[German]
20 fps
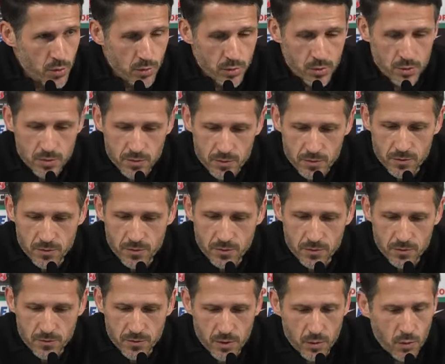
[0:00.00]
Und
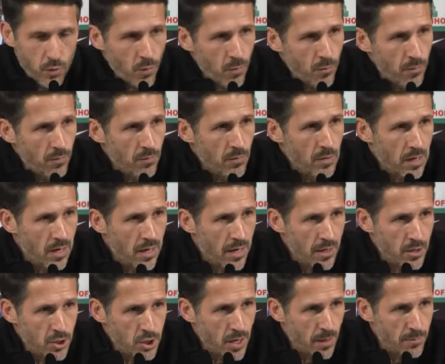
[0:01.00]
äh, wenn oben
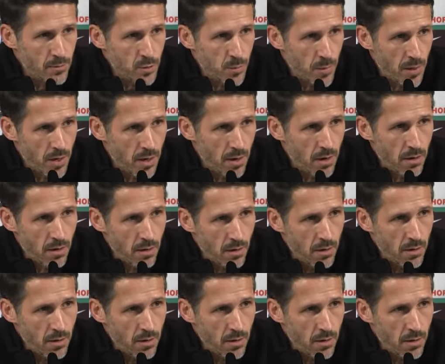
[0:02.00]
drei Stammspieler